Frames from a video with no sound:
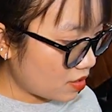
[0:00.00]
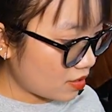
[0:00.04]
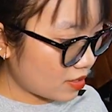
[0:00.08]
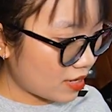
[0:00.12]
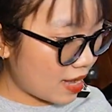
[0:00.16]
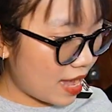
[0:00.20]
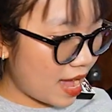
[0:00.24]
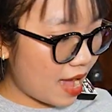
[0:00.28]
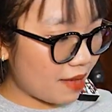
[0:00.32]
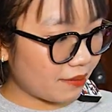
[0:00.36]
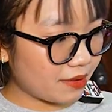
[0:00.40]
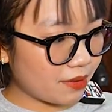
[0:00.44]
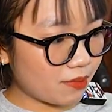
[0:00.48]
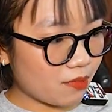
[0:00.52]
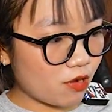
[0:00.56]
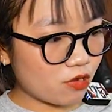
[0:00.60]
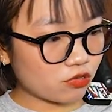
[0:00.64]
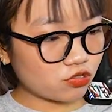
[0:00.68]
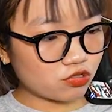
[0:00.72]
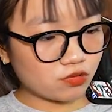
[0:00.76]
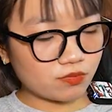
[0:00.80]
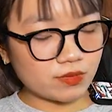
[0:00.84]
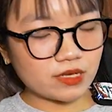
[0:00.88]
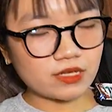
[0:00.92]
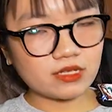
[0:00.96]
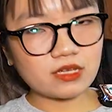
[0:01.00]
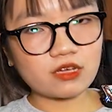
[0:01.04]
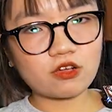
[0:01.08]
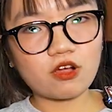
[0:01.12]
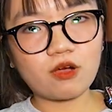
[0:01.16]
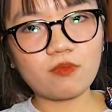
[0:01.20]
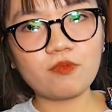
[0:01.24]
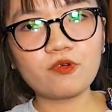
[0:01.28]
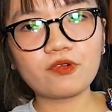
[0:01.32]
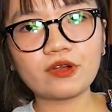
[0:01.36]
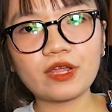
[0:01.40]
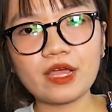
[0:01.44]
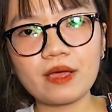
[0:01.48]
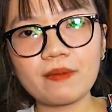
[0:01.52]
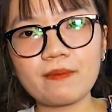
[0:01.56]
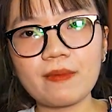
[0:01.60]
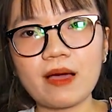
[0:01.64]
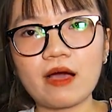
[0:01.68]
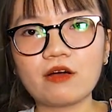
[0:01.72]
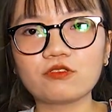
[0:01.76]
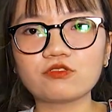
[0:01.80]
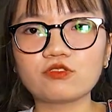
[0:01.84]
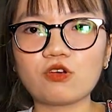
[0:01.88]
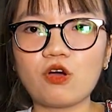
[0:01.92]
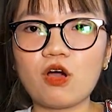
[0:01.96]
K hai mươi mốt chúng mình sẽ có một em
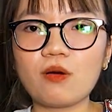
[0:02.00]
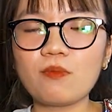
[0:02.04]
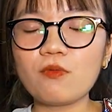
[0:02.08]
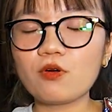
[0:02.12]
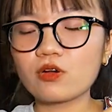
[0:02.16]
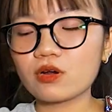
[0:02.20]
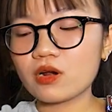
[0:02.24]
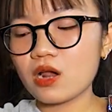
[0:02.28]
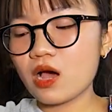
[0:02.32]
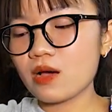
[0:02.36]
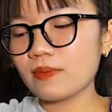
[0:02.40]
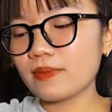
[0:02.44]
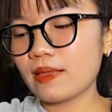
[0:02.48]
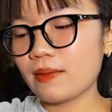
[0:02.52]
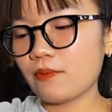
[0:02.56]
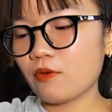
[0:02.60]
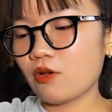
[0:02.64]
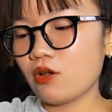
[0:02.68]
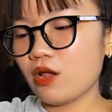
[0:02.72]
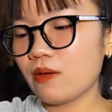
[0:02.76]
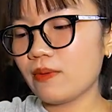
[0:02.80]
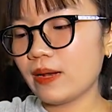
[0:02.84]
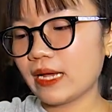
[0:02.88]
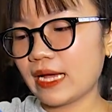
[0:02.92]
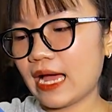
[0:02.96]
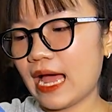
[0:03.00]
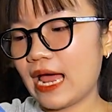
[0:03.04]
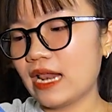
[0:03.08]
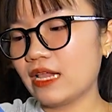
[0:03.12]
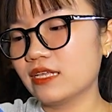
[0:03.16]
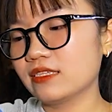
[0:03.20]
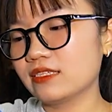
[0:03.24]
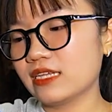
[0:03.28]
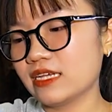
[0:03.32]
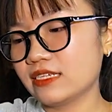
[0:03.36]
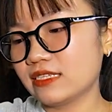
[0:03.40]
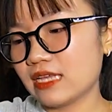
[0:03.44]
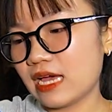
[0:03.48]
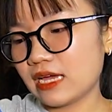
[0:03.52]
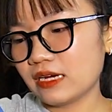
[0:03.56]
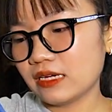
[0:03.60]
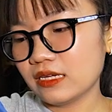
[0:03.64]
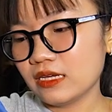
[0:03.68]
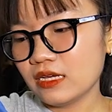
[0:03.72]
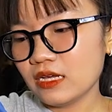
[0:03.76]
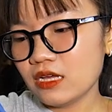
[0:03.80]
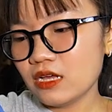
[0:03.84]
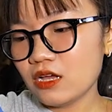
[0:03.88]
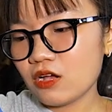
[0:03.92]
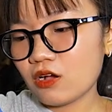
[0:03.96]
áo gió một lớp nha, một lớp là khá là dày dặn.
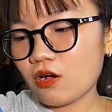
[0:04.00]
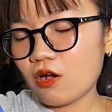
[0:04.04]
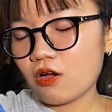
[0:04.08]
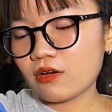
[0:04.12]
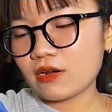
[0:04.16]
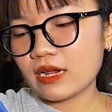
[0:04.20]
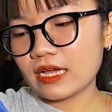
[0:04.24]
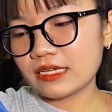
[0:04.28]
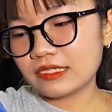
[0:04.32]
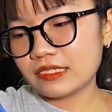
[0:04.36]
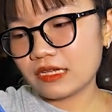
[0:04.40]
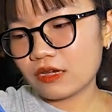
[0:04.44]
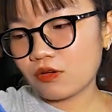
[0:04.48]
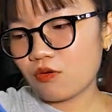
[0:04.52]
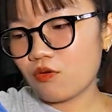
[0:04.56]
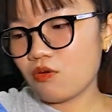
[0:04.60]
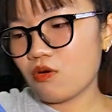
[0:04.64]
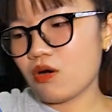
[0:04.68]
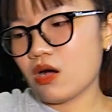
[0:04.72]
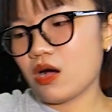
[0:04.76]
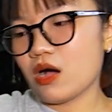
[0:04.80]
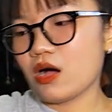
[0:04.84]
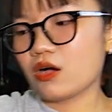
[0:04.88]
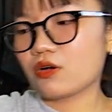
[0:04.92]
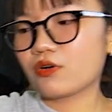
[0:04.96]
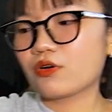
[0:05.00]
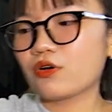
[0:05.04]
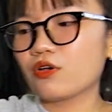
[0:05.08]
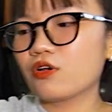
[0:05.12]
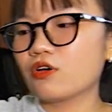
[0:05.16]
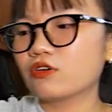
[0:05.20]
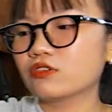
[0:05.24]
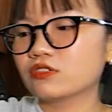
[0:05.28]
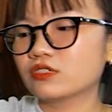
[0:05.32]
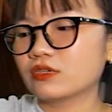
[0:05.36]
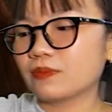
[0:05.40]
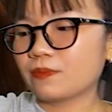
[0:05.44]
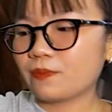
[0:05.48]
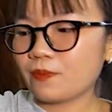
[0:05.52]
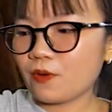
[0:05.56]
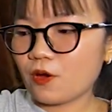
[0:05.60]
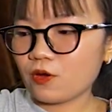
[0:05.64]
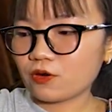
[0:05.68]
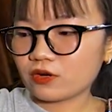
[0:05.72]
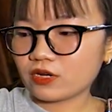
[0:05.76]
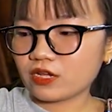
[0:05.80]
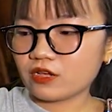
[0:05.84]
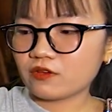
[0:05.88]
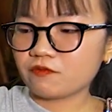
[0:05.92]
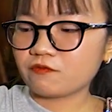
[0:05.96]
Con này sẽ của Kolon
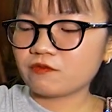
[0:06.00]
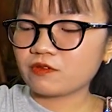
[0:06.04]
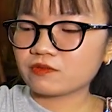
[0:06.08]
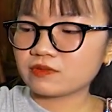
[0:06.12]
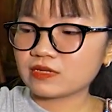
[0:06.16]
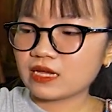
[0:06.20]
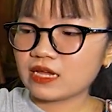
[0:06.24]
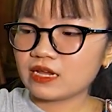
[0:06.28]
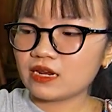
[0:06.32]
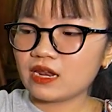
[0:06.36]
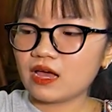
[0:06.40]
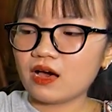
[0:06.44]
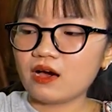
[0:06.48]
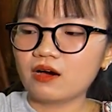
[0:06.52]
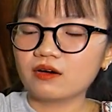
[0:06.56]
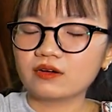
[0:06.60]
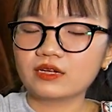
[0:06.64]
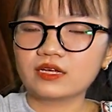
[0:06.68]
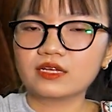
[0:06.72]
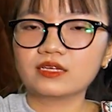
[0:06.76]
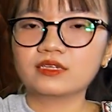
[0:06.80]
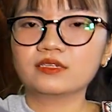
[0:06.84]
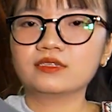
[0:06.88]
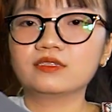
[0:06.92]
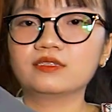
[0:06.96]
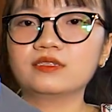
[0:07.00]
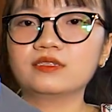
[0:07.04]
Sport này, form size L này.